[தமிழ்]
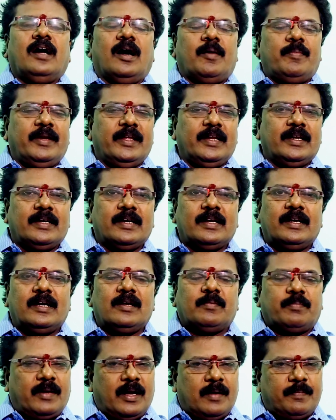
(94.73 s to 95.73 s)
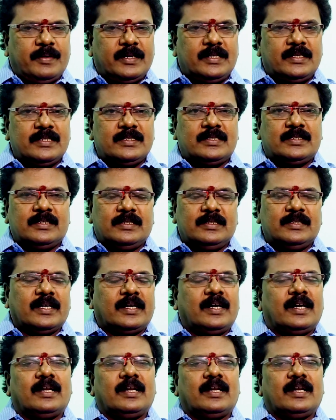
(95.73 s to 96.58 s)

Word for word: அப்படி இருக்கிறனால ப்ராப்பர்ட்டிஸ் இந்த